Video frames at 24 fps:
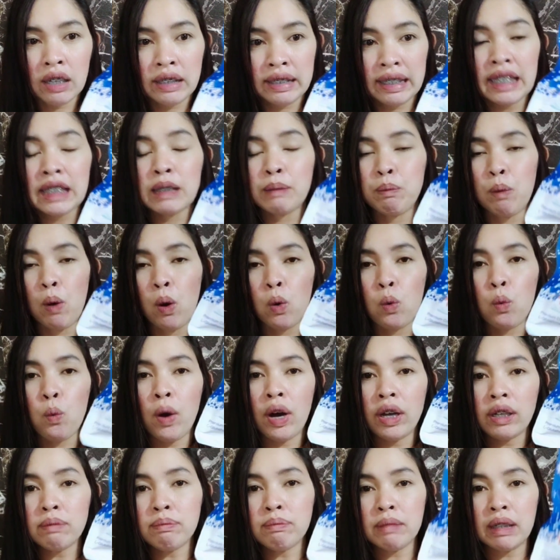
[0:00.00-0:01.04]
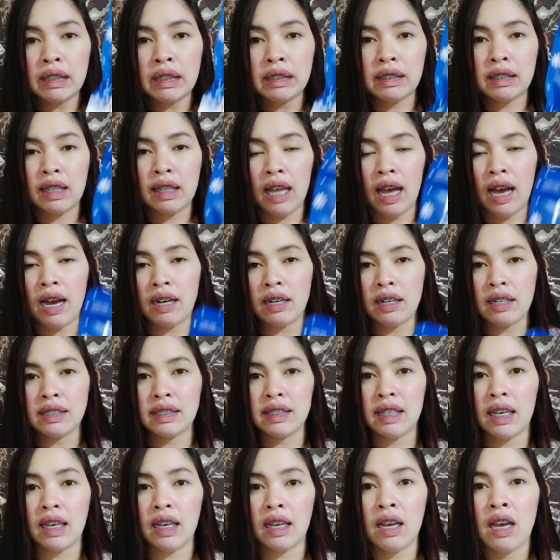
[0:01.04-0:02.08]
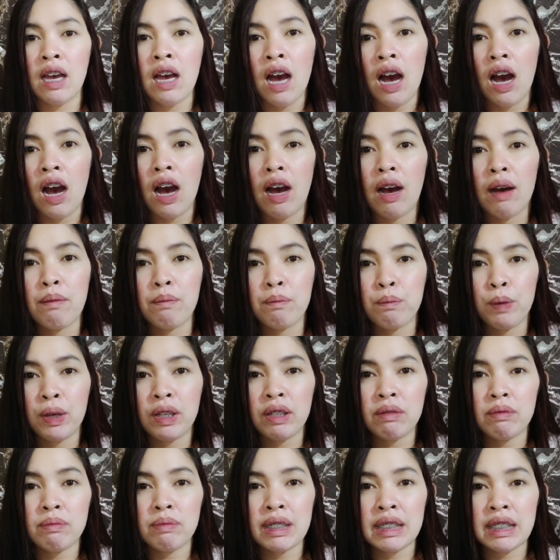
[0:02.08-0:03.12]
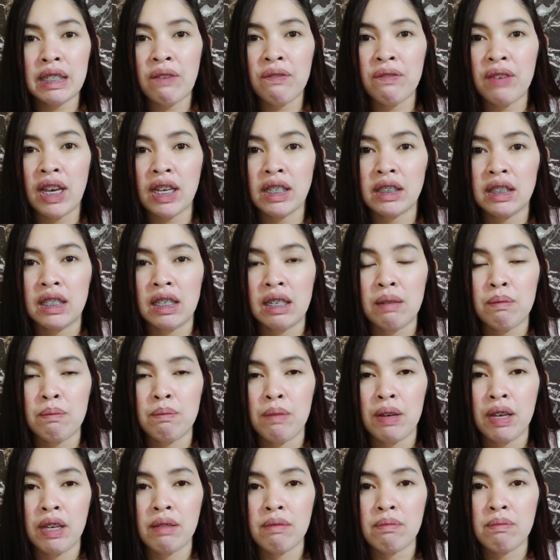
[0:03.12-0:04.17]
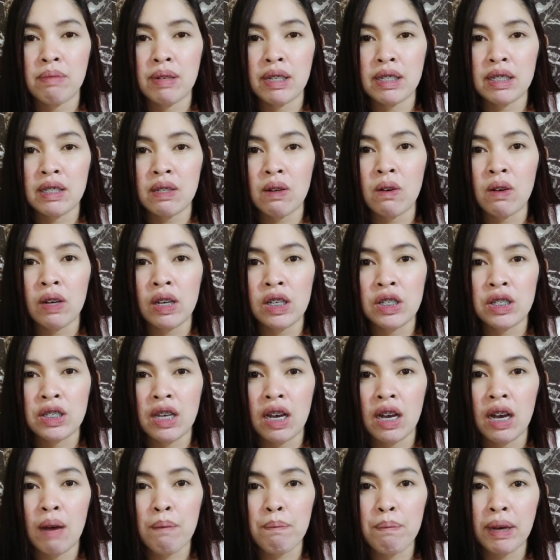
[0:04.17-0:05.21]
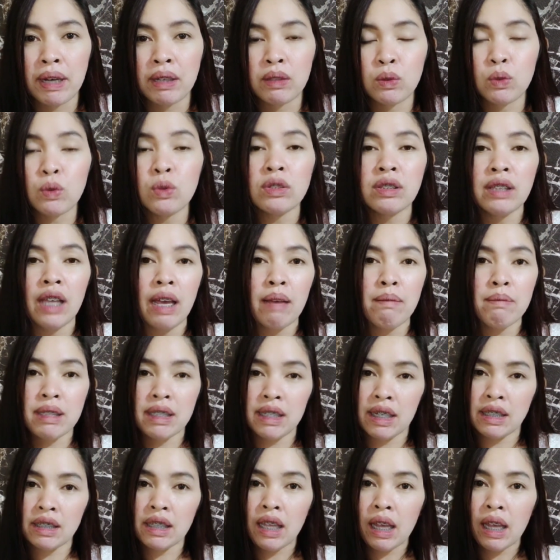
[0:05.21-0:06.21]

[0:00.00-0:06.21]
Yes po, one month lang kasi um, mas effective and mas okay siya kapag two times a